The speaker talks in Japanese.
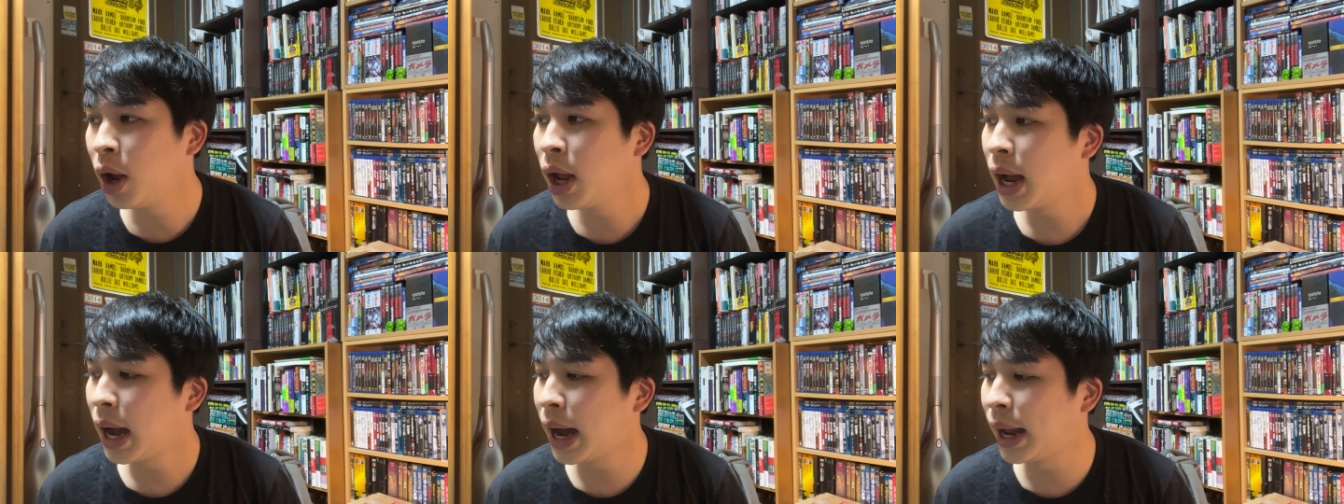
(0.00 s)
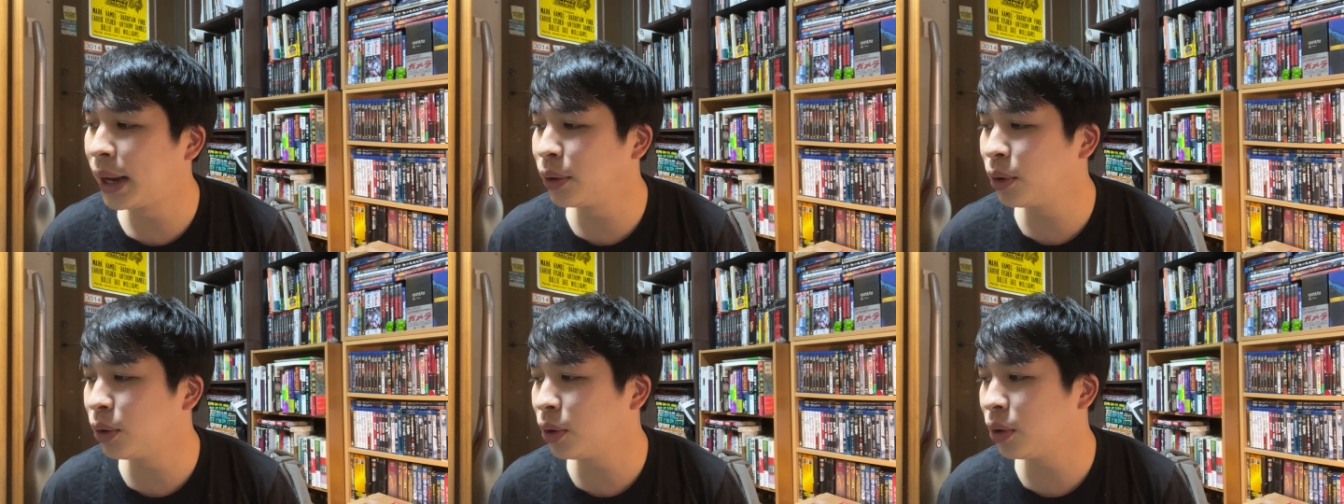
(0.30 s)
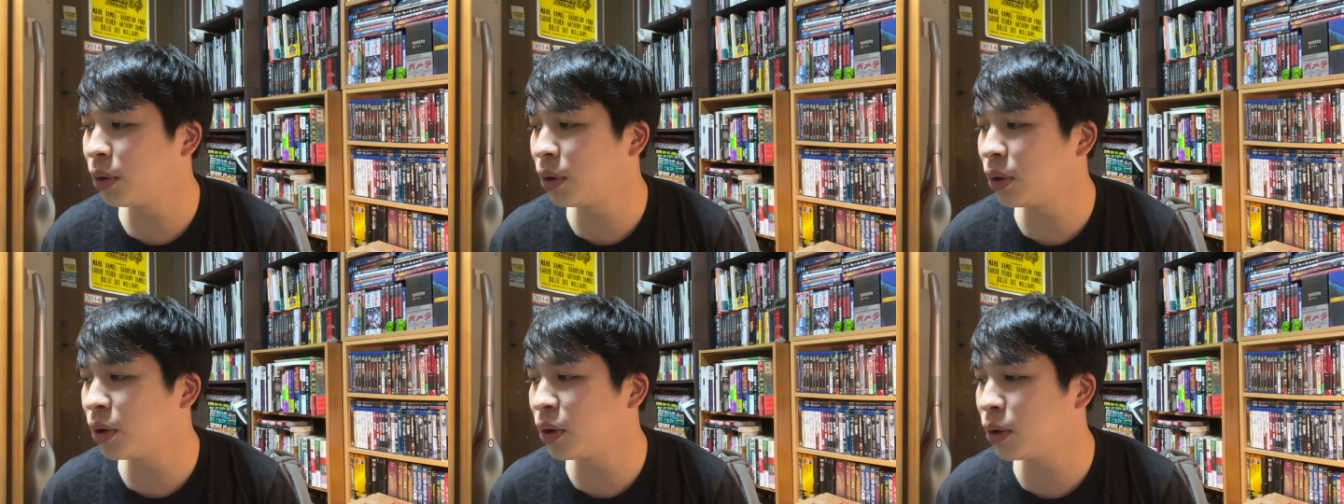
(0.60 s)
あ
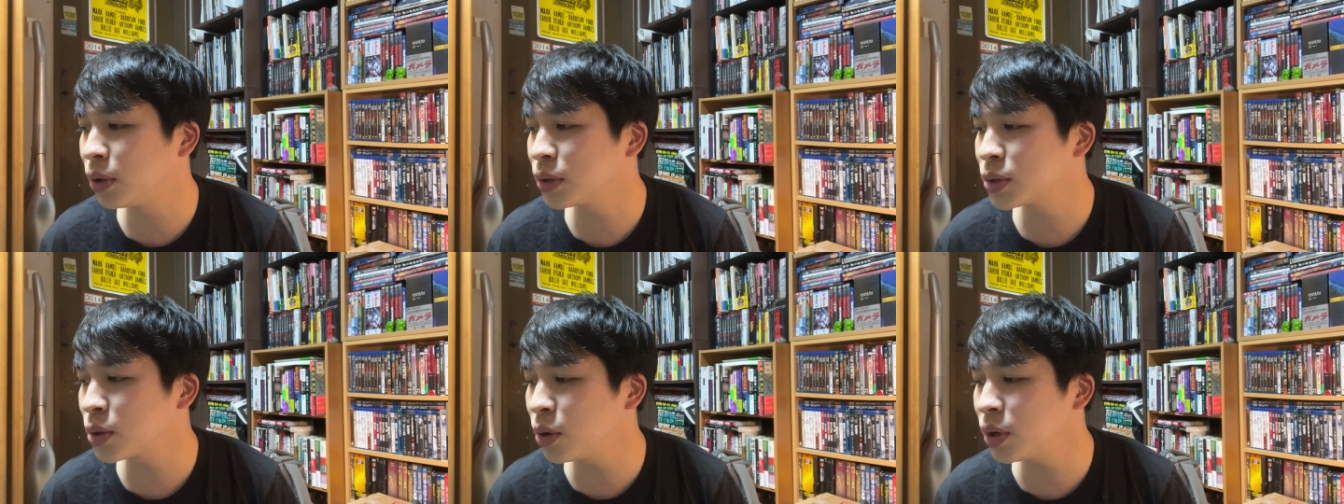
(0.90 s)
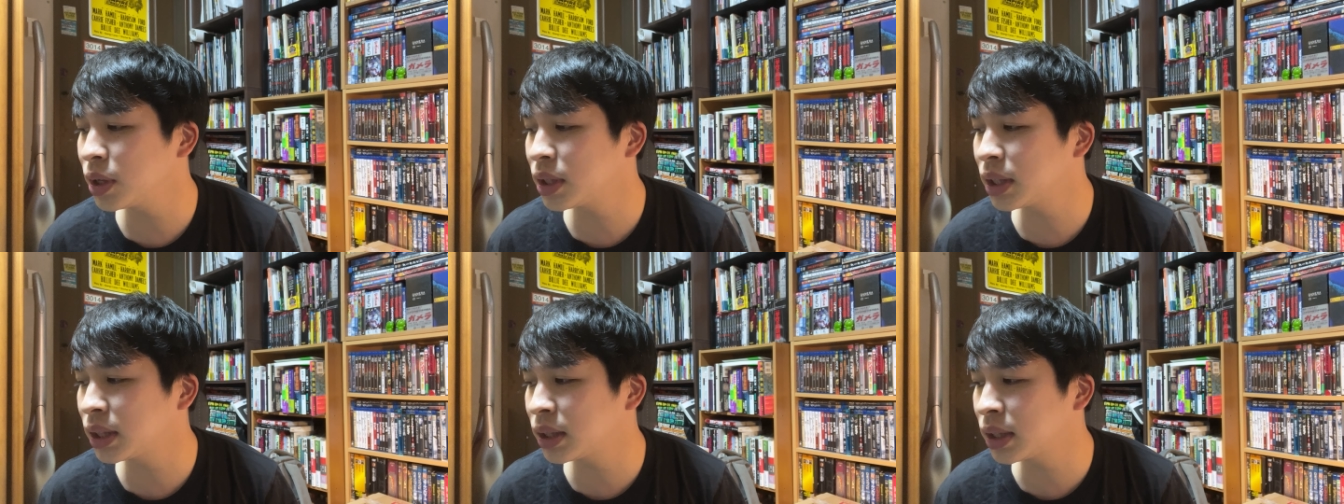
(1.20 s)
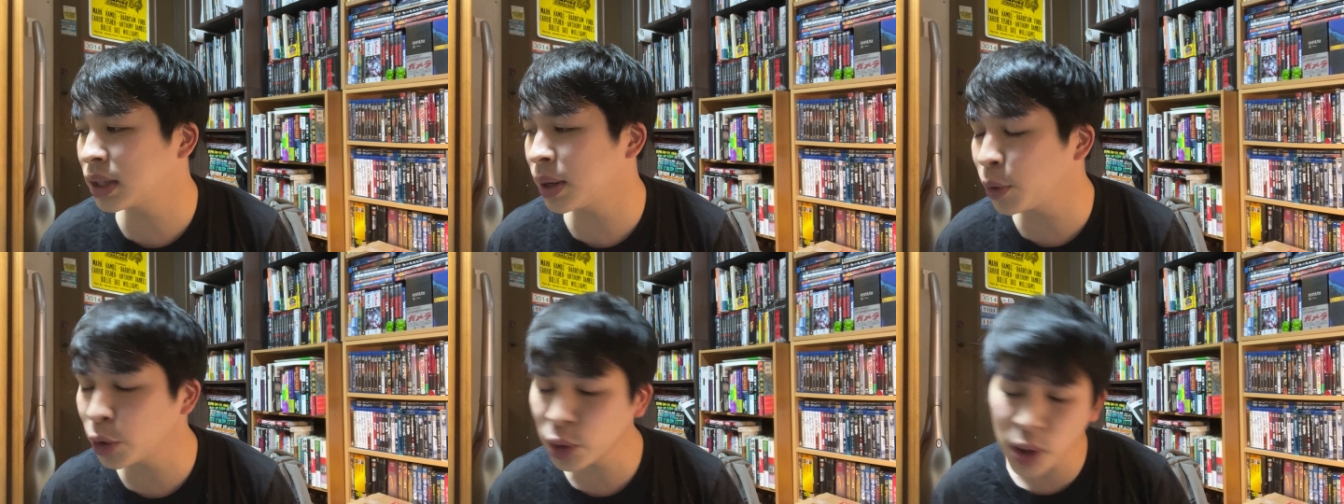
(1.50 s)
のー、そういっっ
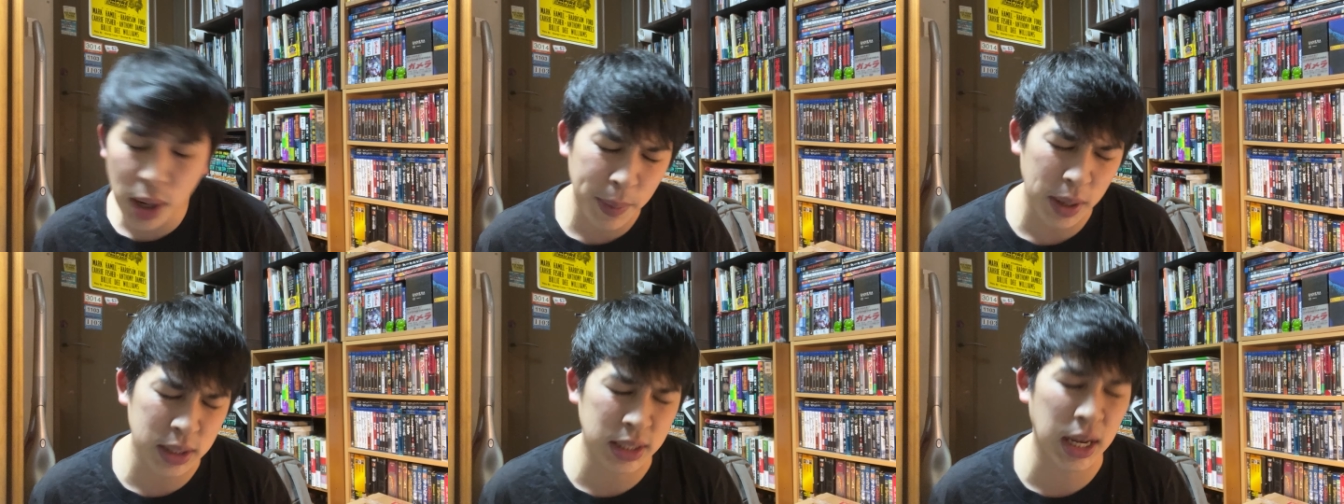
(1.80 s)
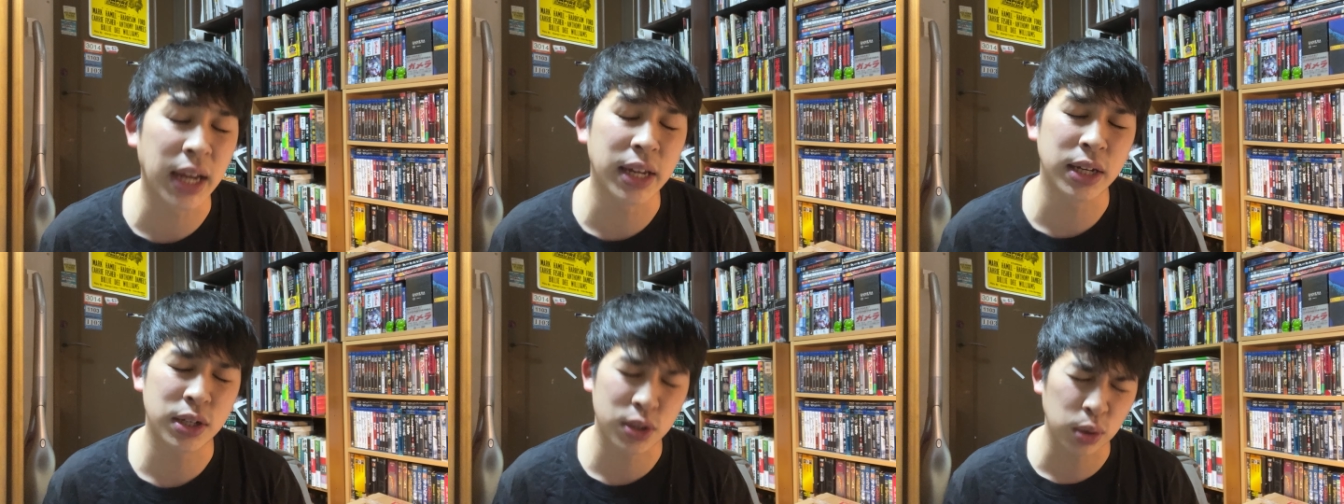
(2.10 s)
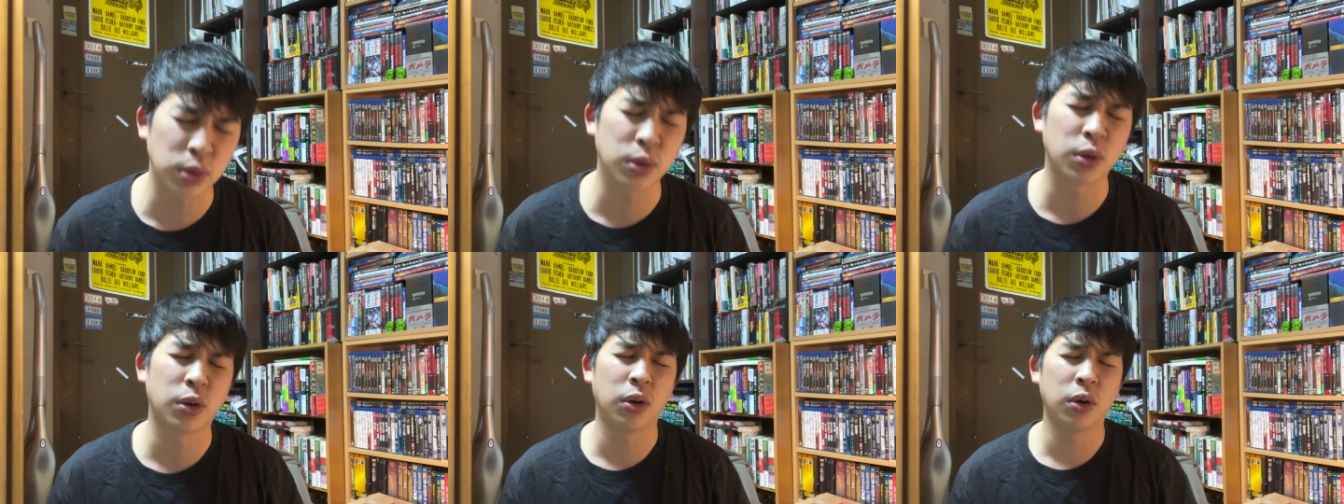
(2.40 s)
たものが、まあ、最
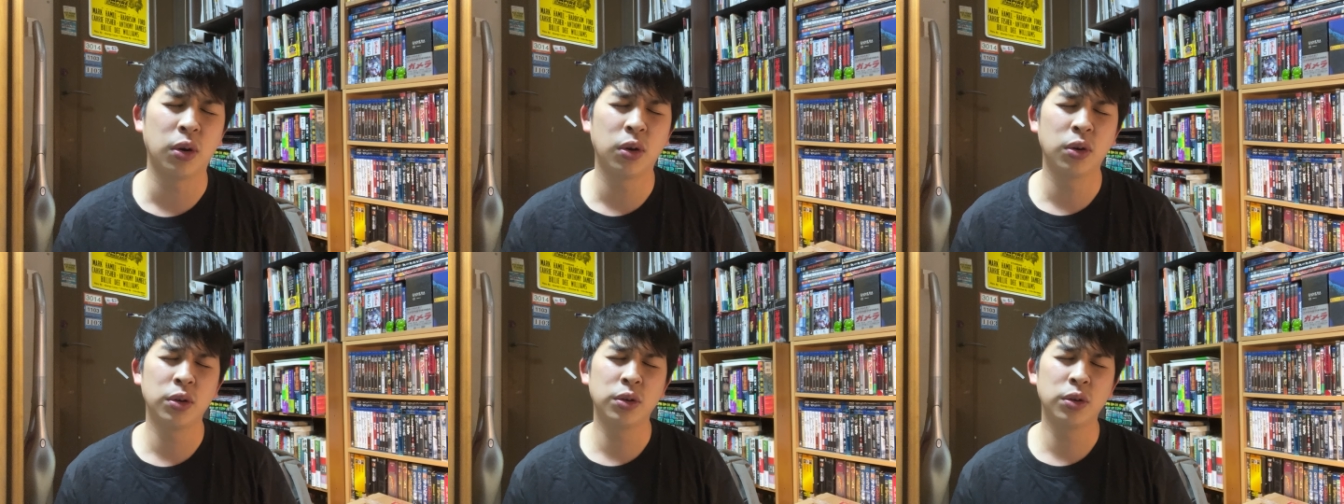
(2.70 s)
初と